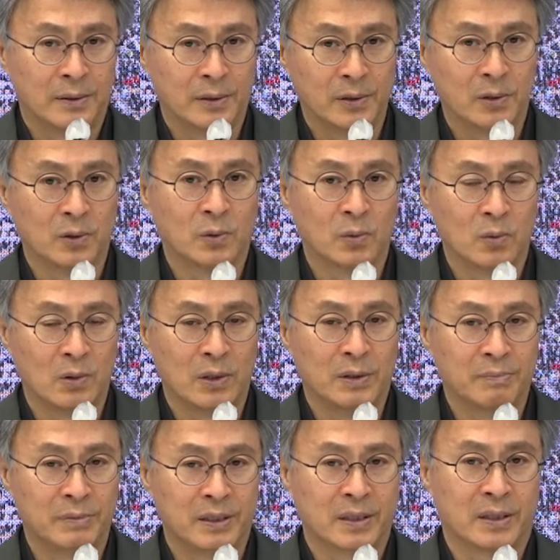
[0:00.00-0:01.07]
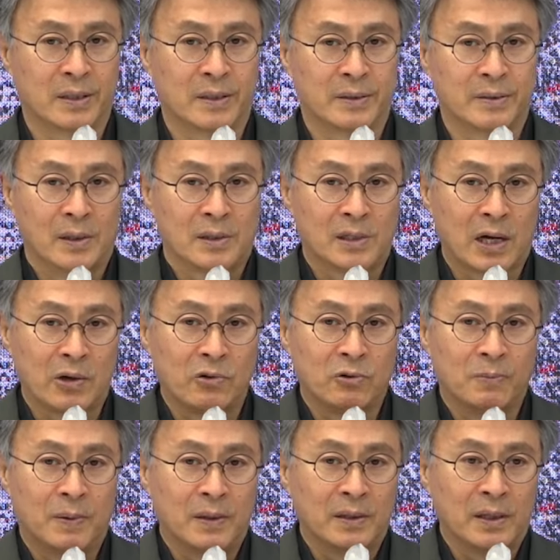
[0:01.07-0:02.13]
이런 논리입니다.
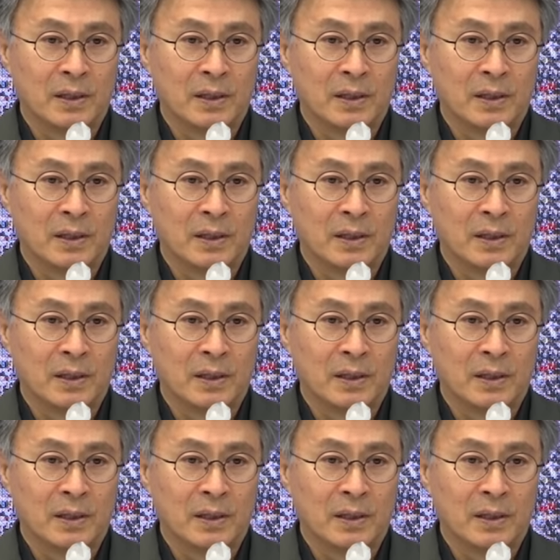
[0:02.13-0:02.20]
자유파